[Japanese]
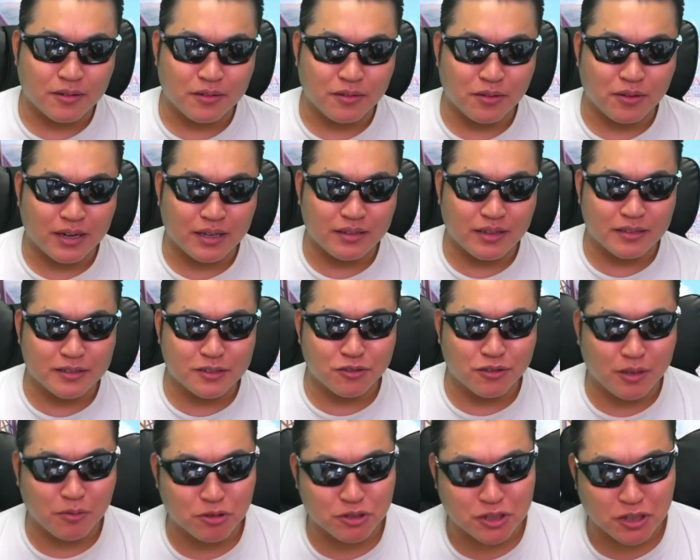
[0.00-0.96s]
俺の予感なん
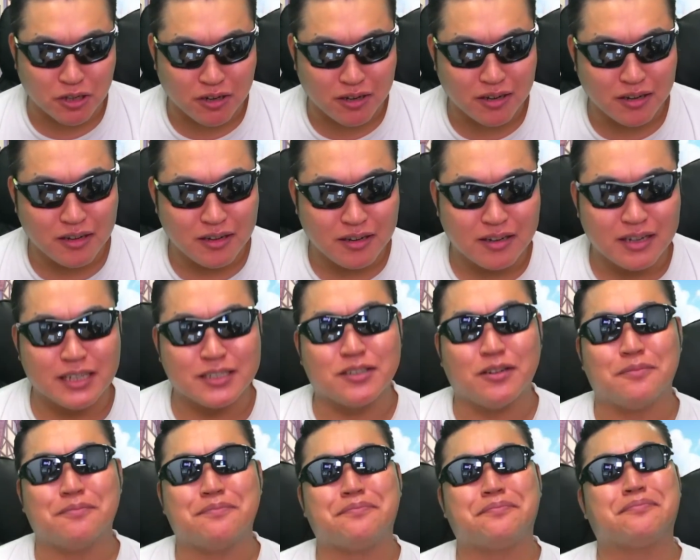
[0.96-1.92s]
てそんなもんすよ。
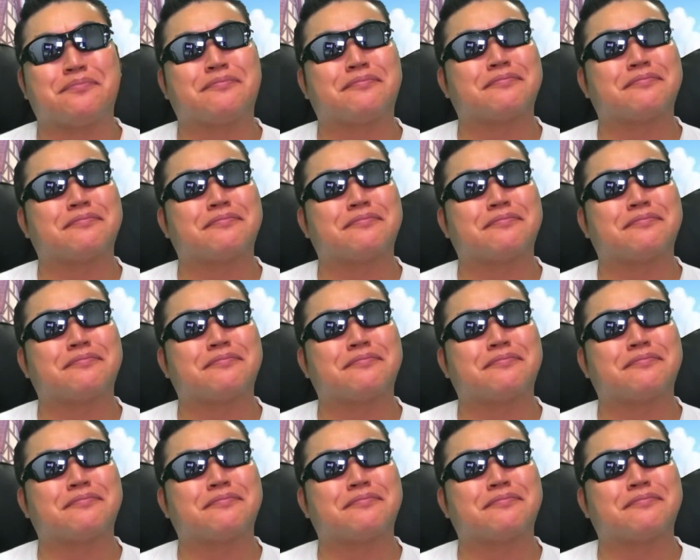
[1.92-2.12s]
ラスト。